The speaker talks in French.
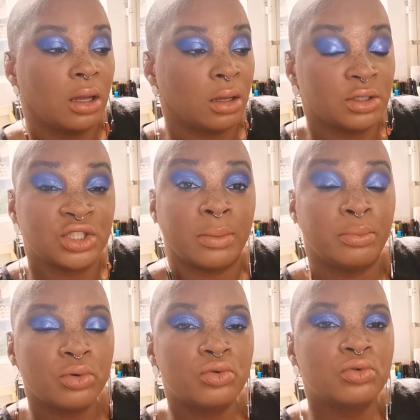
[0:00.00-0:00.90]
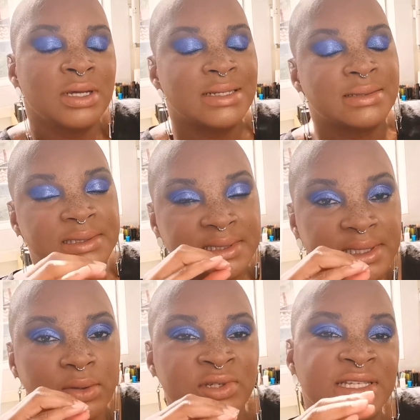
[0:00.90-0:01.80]
Euh, j'aime beaucoup.
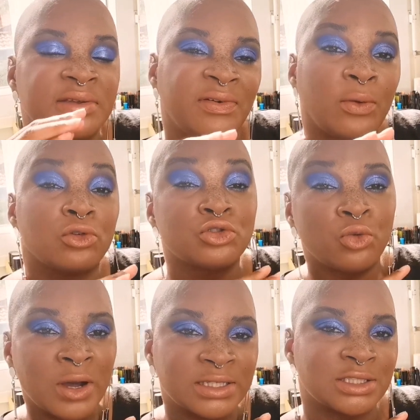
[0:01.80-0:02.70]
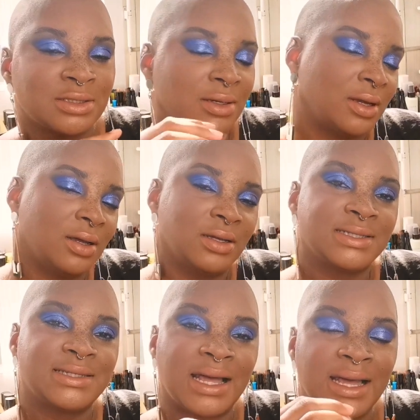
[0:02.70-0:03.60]
Si on se réfère au swatch,
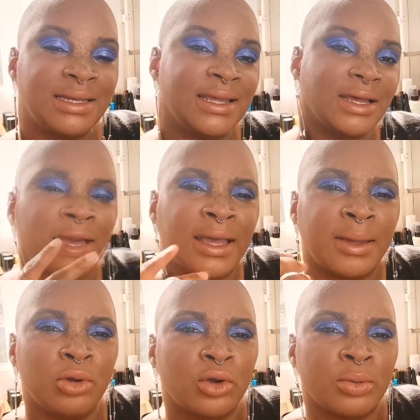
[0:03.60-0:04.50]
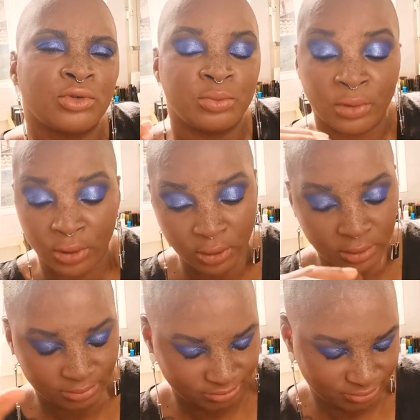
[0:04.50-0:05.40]
ça a l'air rémer comme du beurre.
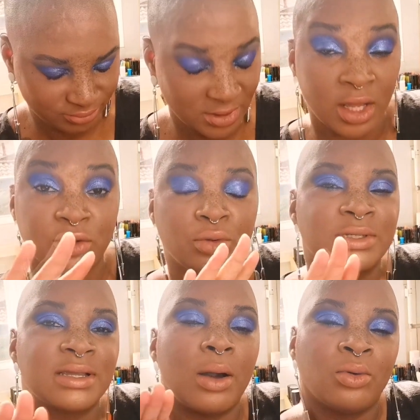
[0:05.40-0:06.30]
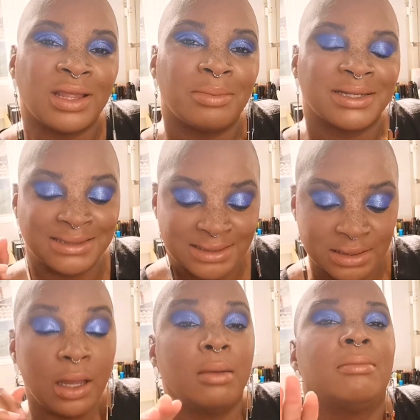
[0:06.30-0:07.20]
Donc ça, on
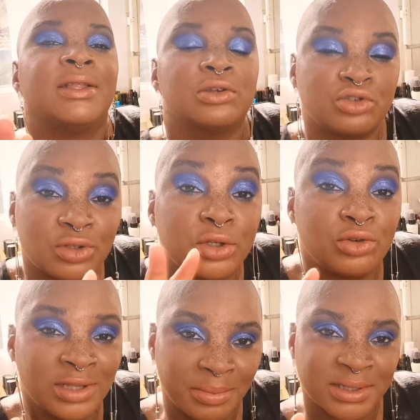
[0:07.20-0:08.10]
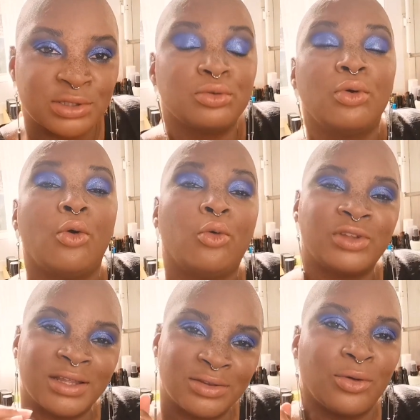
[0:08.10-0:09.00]
apprécie. Maintenant, ce n'est qu'une impression.
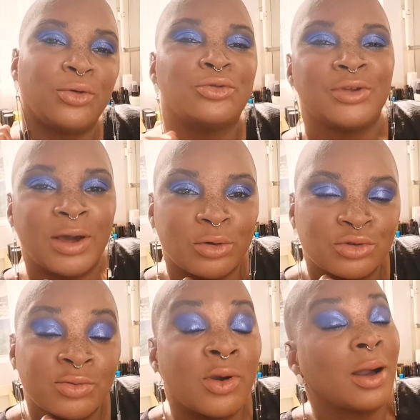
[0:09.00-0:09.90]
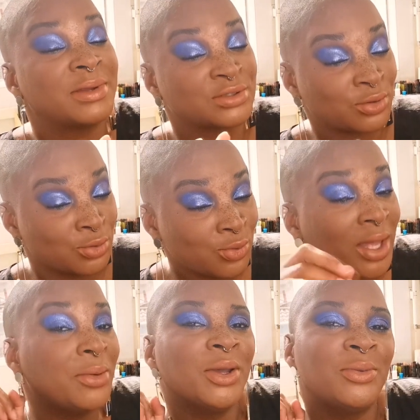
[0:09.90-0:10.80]
On attend de la recevoir parce que
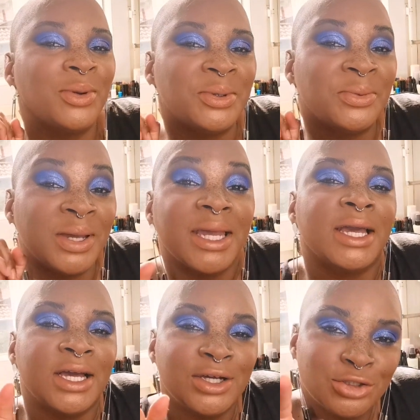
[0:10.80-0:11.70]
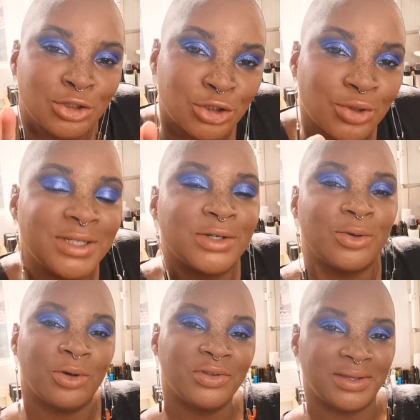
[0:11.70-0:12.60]
oui, oui, oui, oui, oui, je l'ai
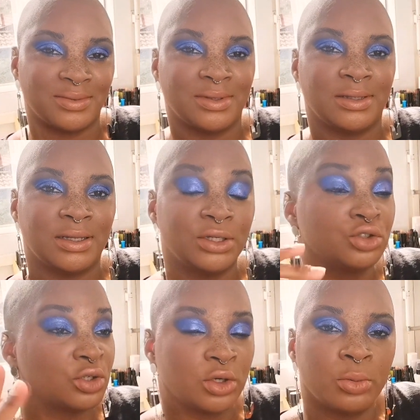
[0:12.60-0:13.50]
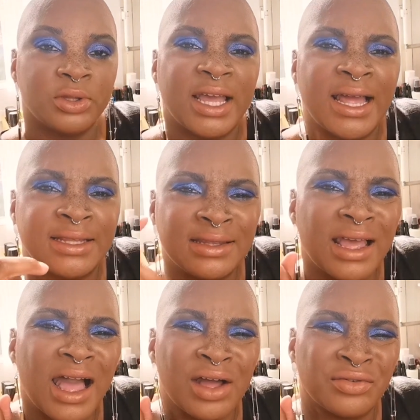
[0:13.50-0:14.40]
commandée. Je l'ai commandée. Elle
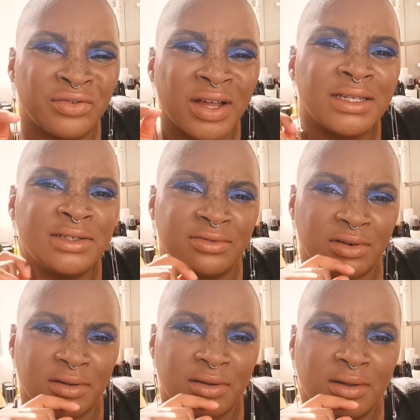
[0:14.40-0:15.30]
était à 20 livres.